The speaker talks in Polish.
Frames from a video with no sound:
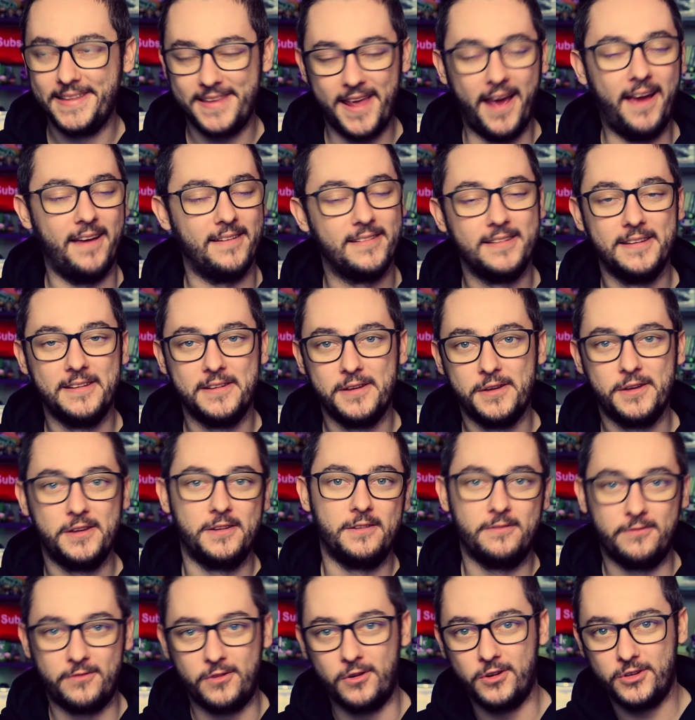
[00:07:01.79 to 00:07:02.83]
Nie
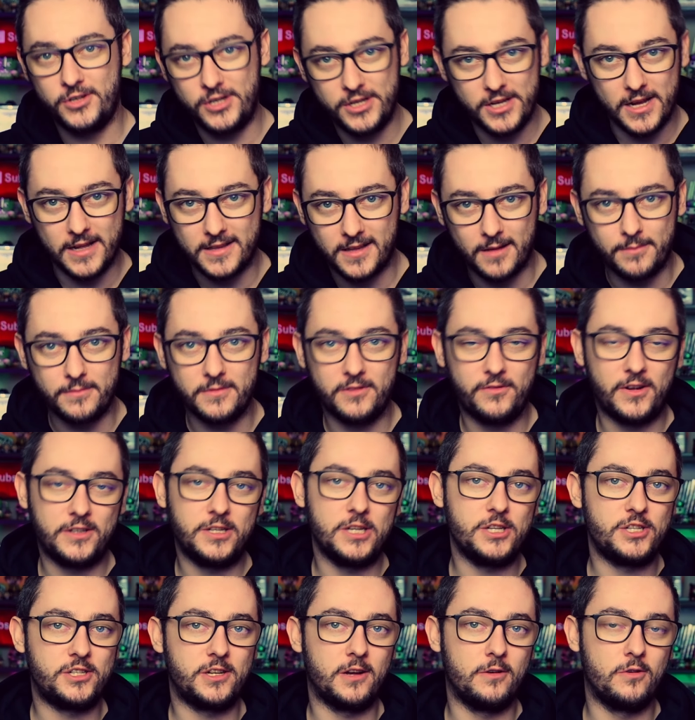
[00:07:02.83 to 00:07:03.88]
w godzinie tam
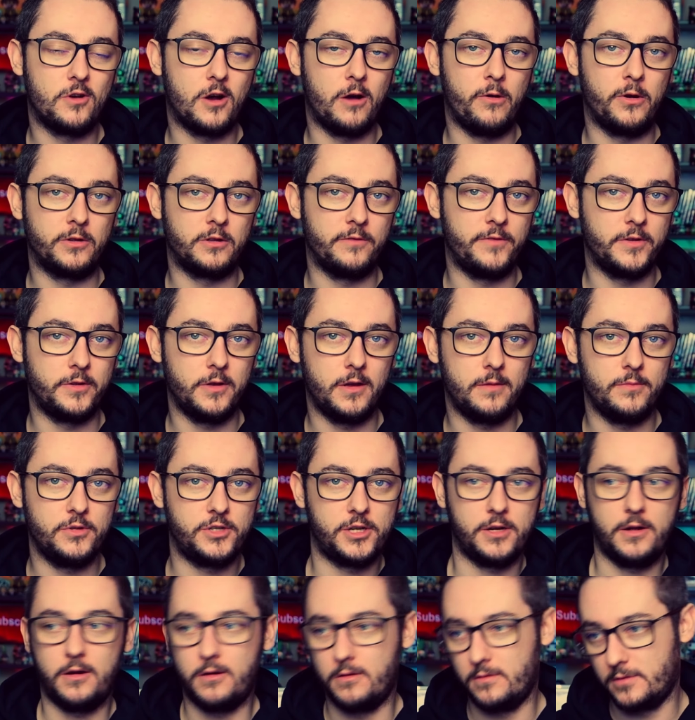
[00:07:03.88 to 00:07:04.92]
20 około dowiadujemy
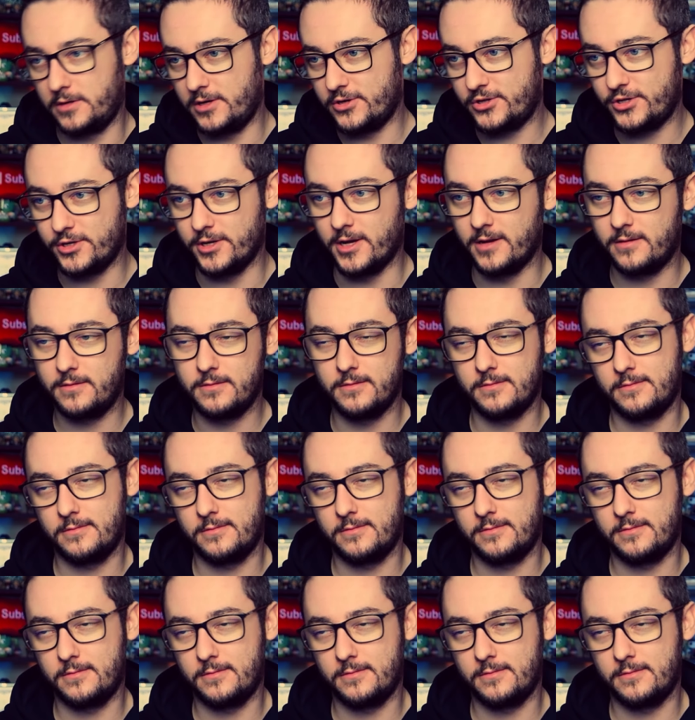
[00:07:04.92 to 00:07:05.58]
się, o, nie żyje.